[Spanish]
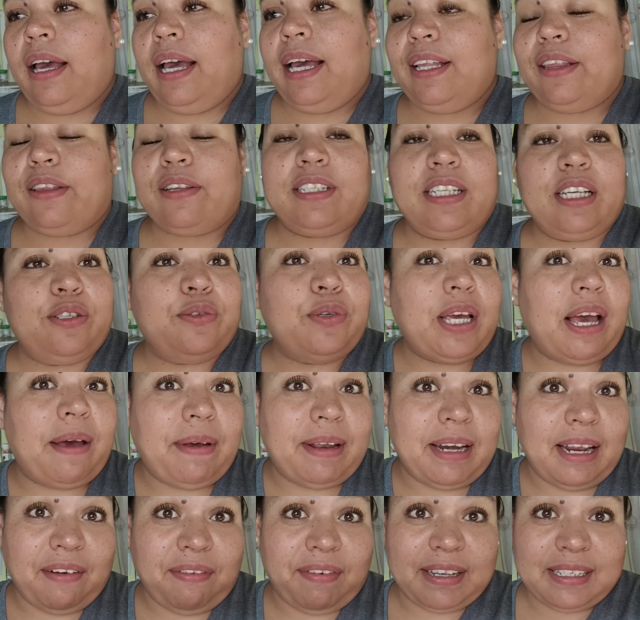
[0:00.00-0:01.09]
Entonces yo ya
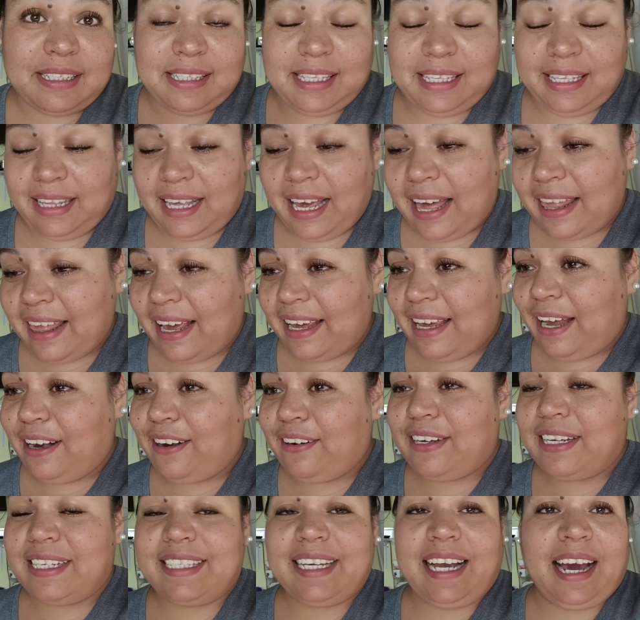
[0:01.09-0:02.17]
venía fastidiada, ya
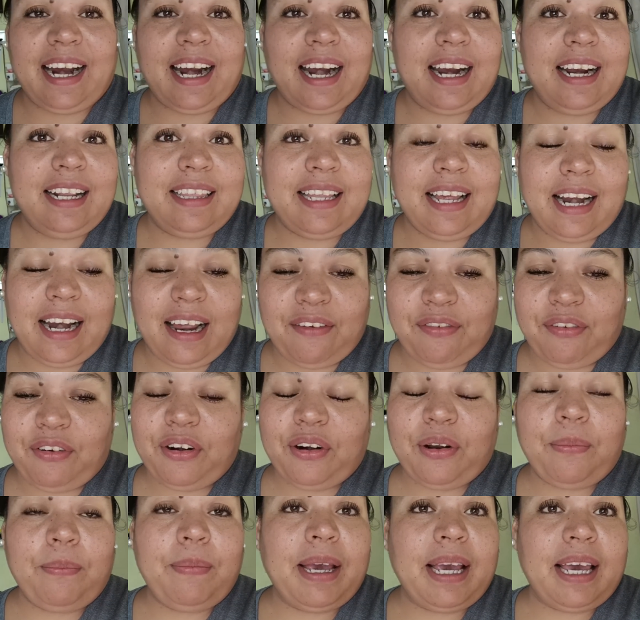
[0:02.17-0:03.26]
no quise agarrar el
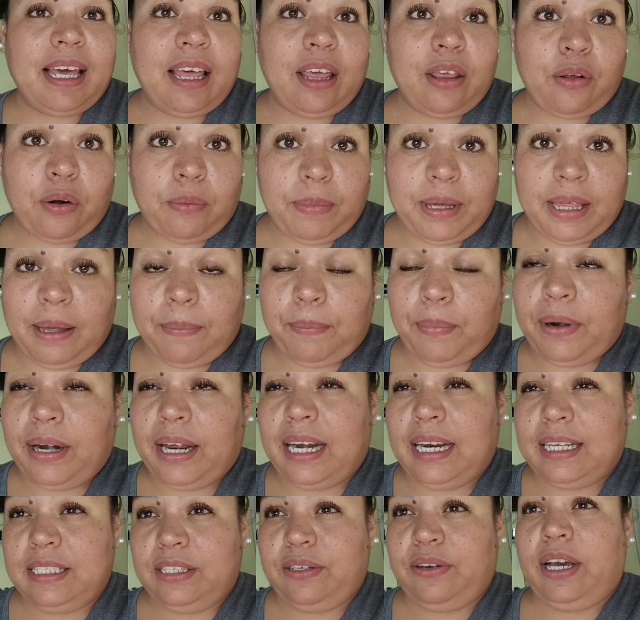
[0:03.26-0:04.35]
teléfono, me quedé dormida
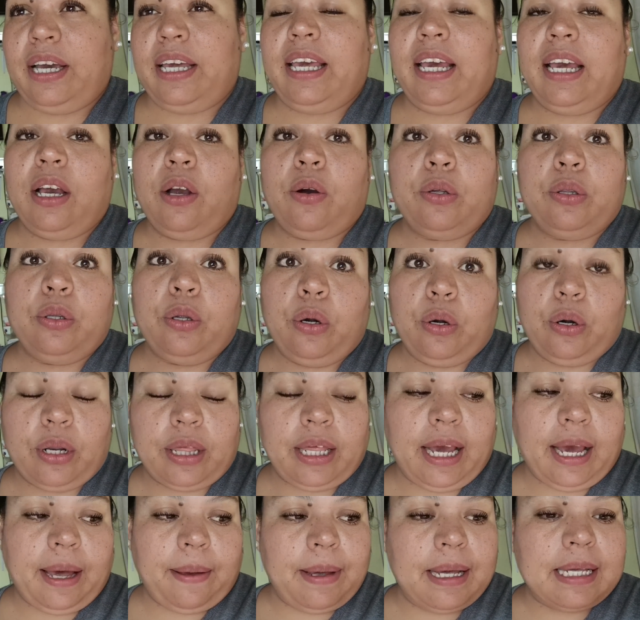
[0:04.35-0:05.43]
porque les digo que llegué con dolor
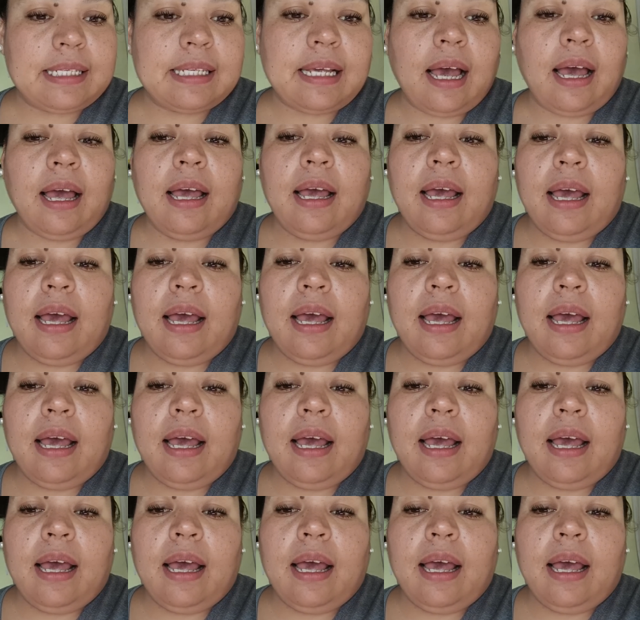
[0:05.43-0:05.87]
de cabeza.